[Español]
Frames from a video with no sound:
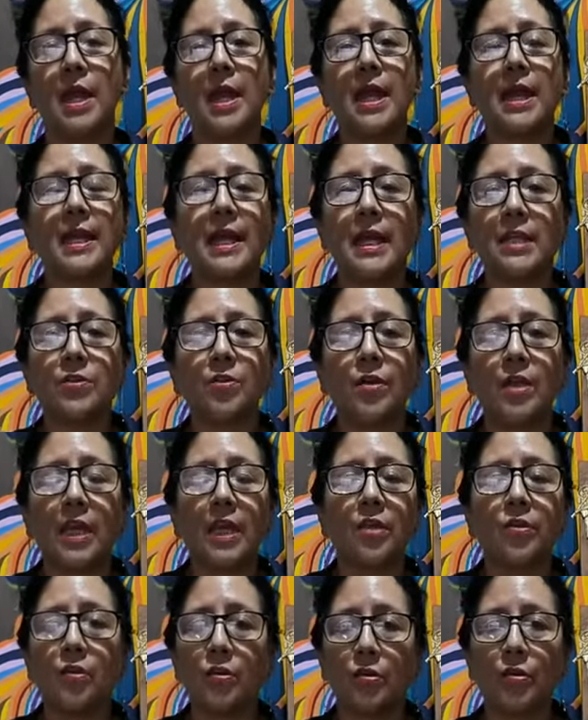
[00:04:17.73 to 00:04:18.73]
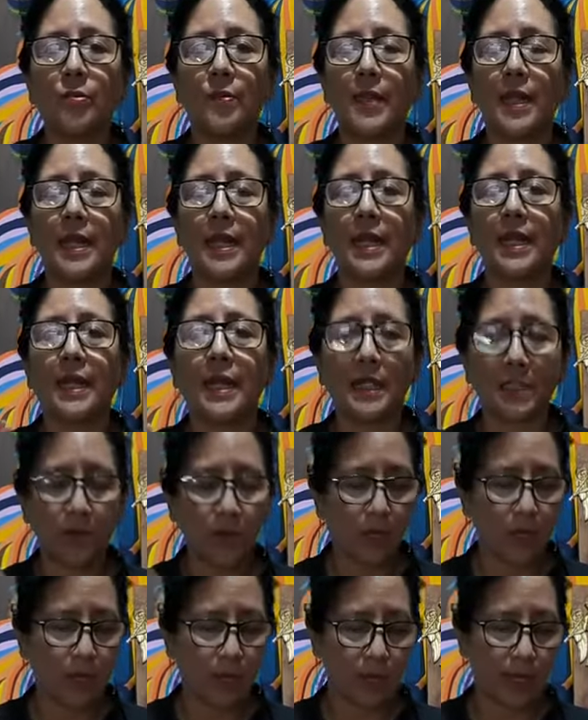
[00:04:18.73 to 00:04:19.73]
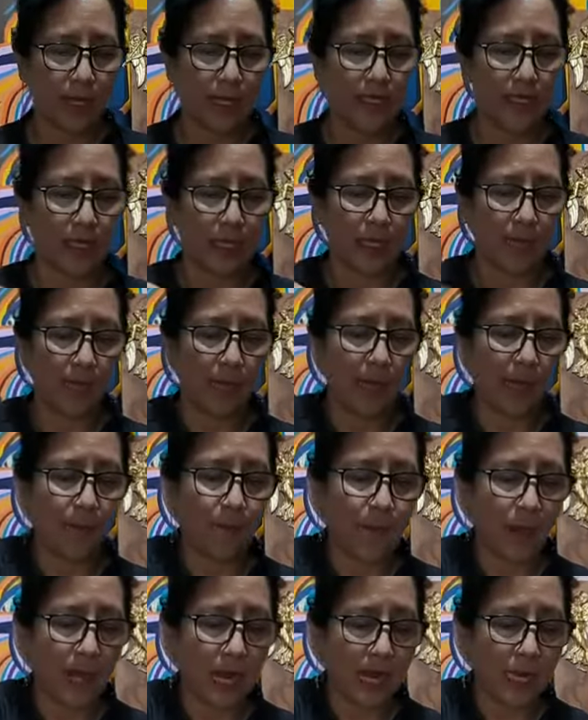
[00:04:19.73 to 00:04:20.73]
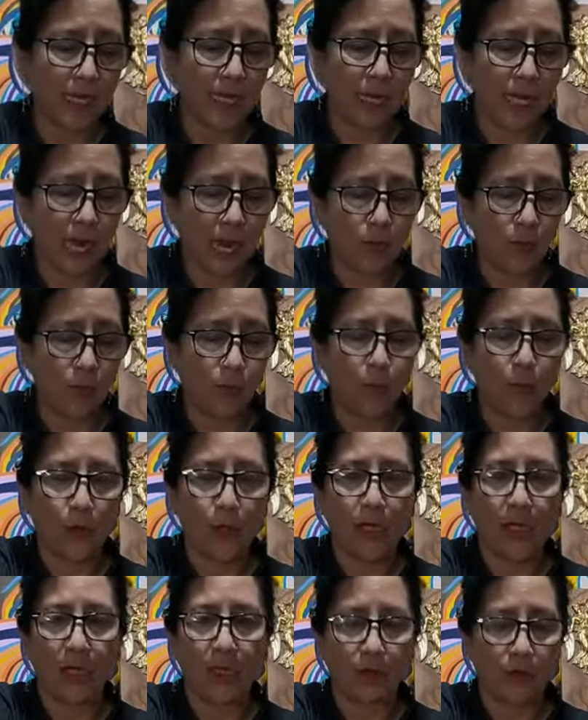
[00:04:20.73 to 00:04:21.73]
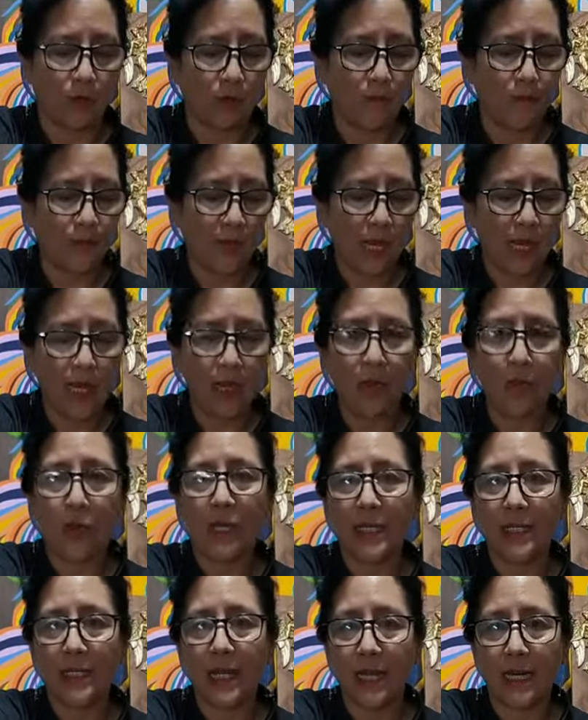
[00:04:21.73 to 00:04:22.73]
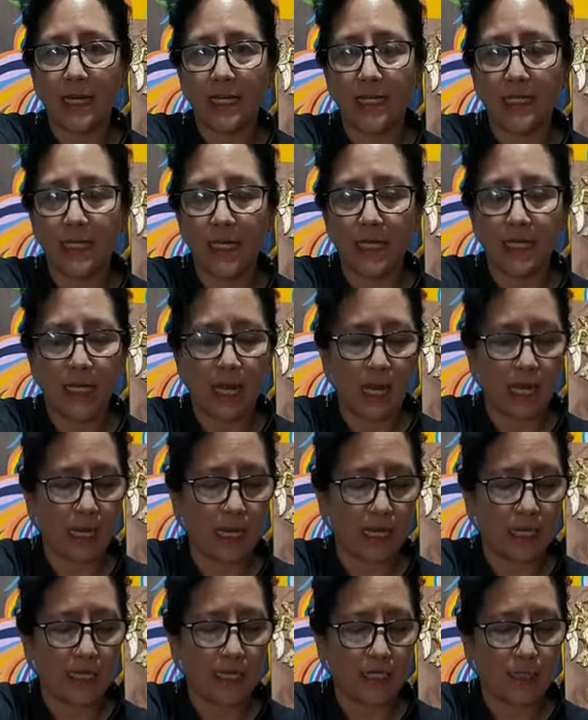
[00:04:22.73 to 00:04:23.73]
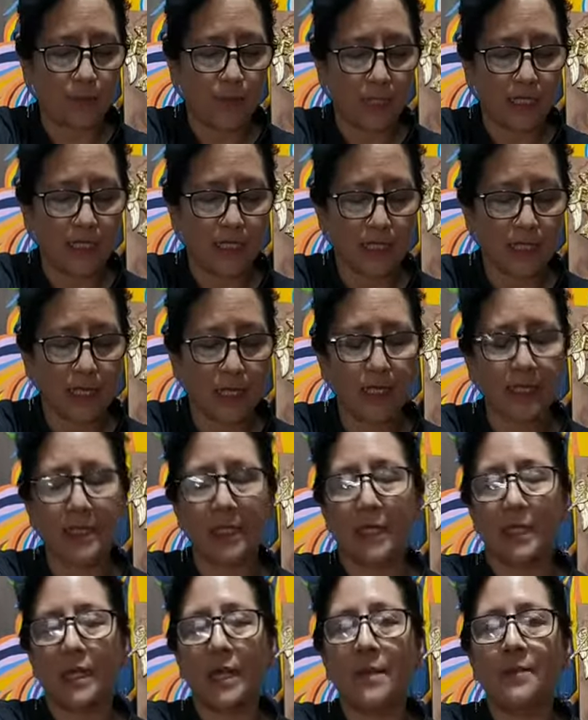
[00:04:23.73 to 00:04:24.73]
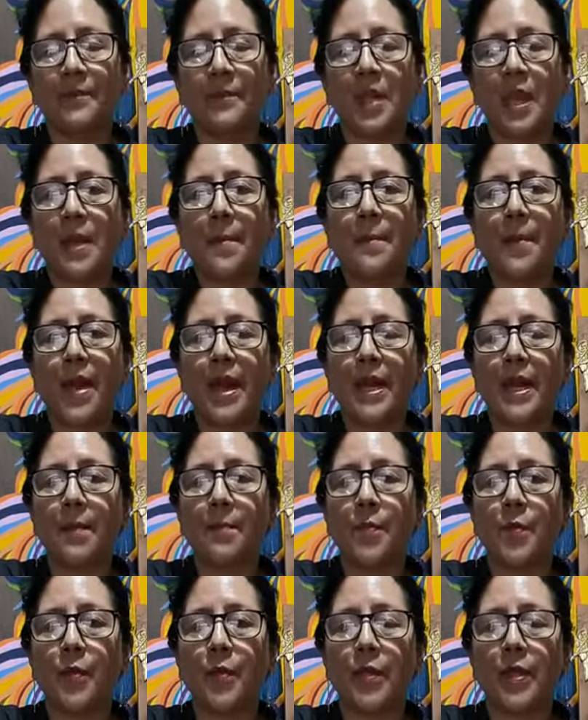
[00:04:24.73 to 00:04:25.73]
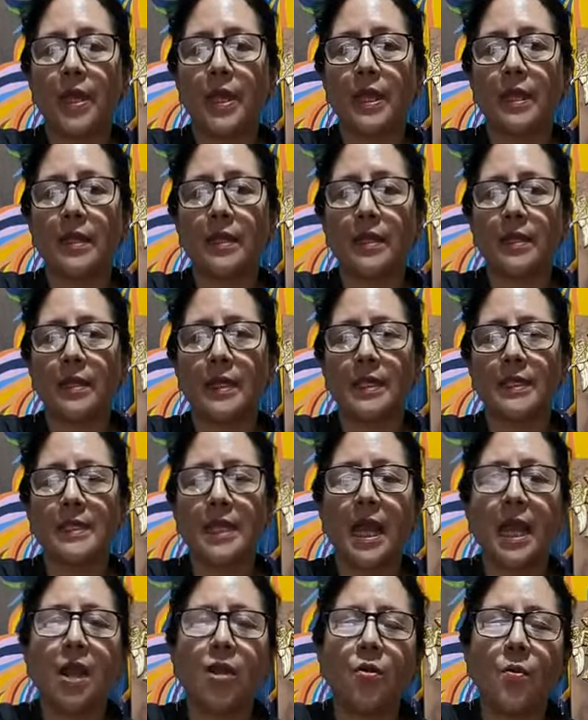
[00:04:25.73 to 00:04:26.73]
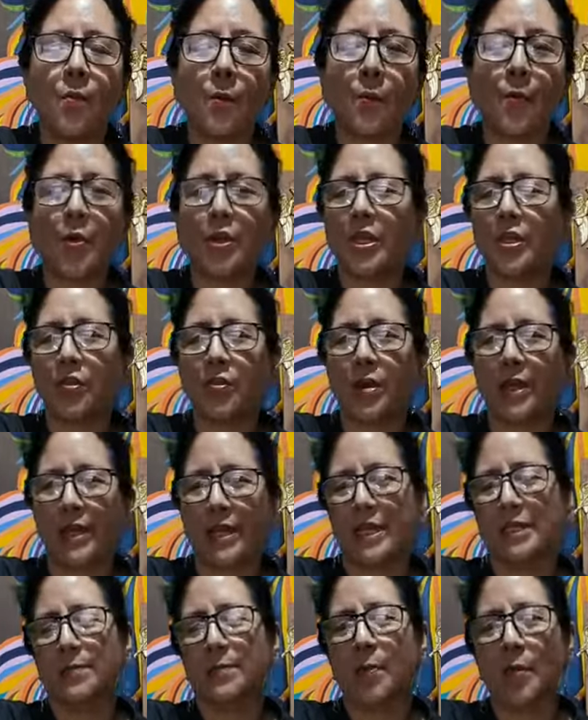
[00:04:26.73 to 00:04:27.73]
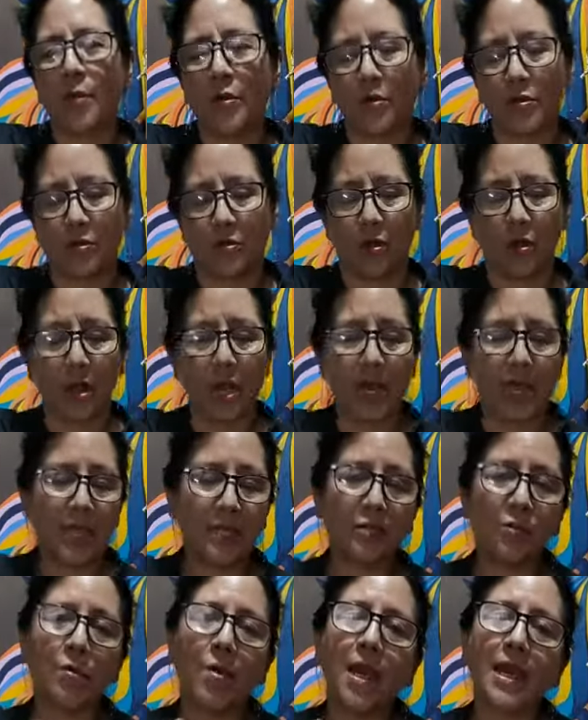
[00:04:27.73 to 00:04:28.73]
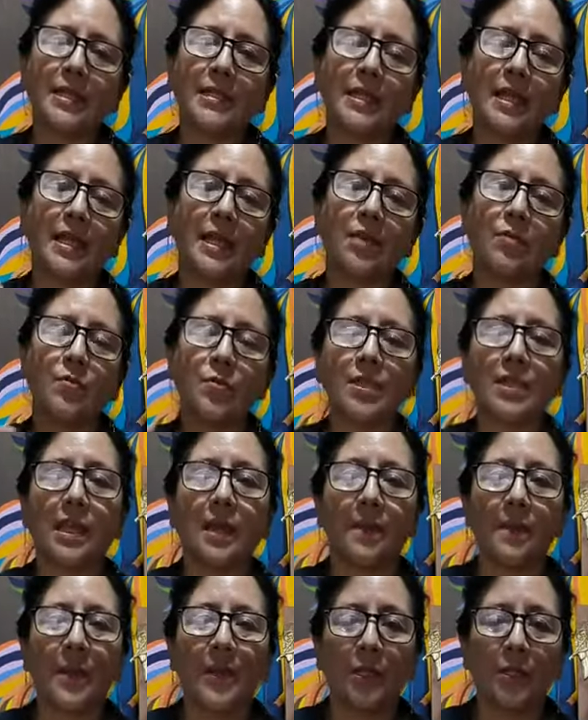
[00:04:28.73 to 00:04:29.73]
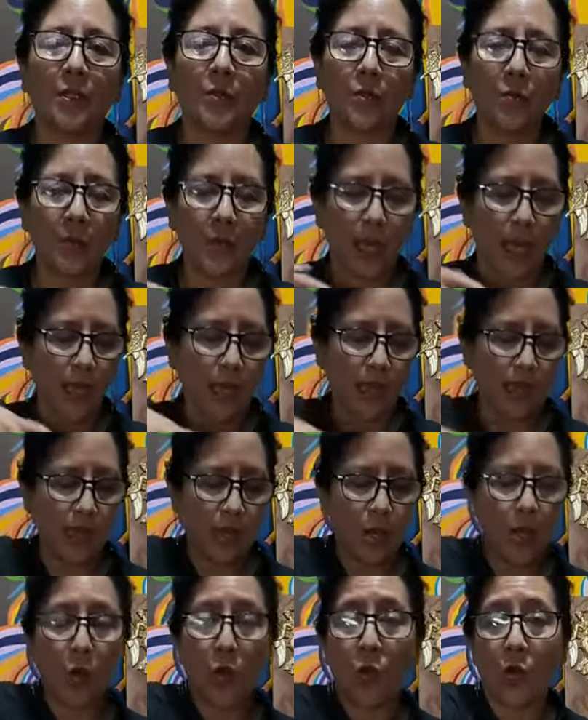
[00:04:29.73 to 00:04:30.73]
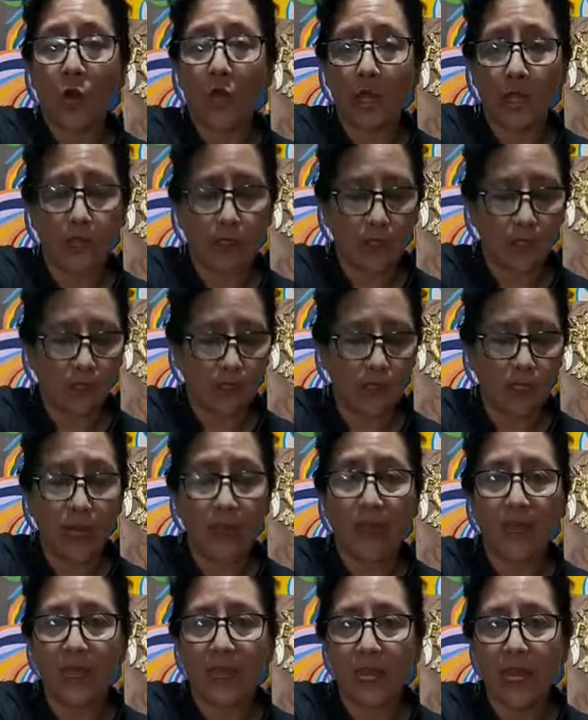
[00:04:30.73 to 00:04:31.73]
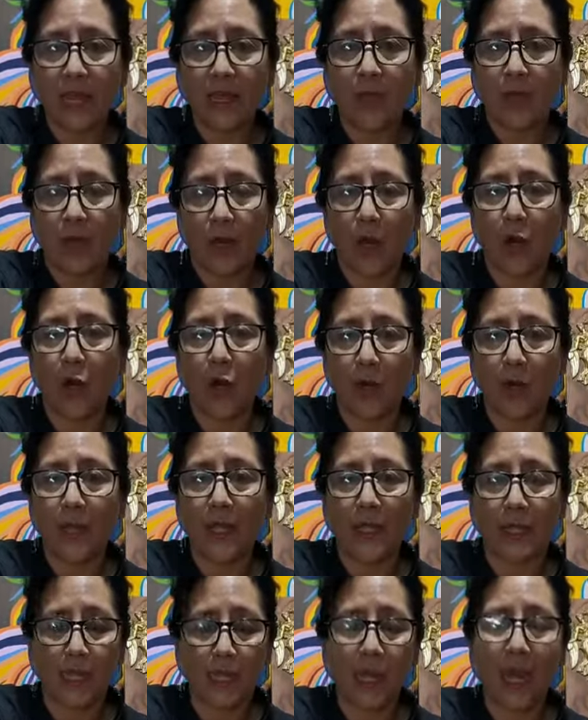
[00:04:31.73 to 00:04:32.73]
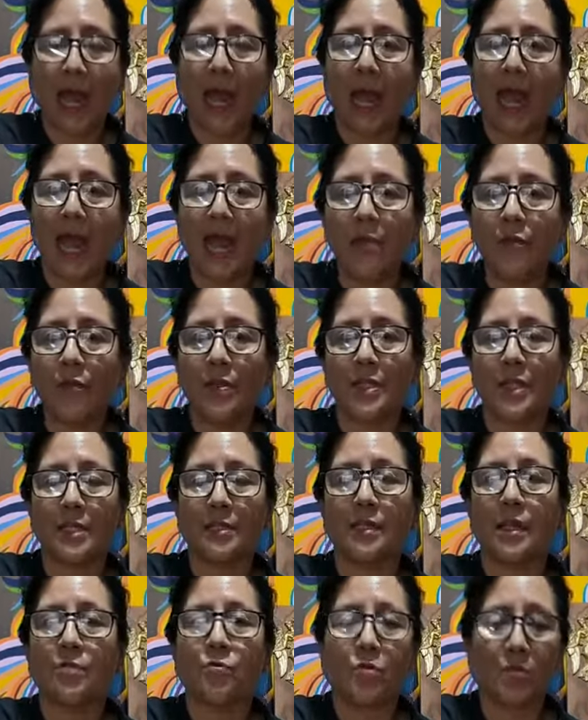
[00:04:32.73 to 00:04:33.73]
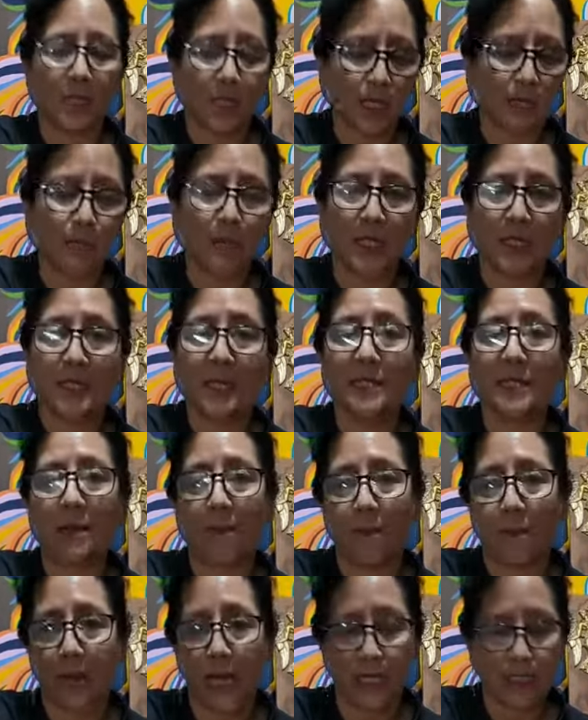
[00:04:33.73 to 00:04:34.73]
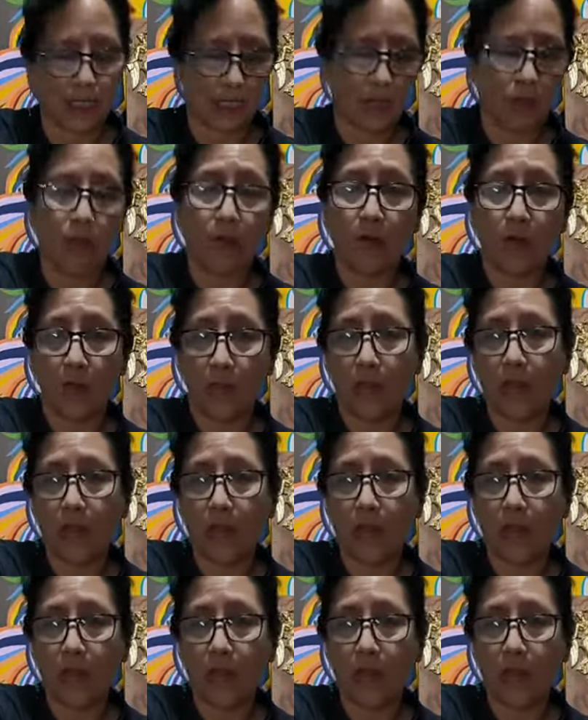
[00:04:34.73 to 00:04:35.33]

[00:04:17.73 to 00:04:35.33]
En caso de que no tuvieran, ¿qué es lo que van a hacer? Van a lijar un poquito lo que es la resina, las piezas de resina, para poder que se haga como un poquito carrasposo. Eso hace que nuestra pintura eh, se adhiera de mejor manera a nuestras piezas de plástico.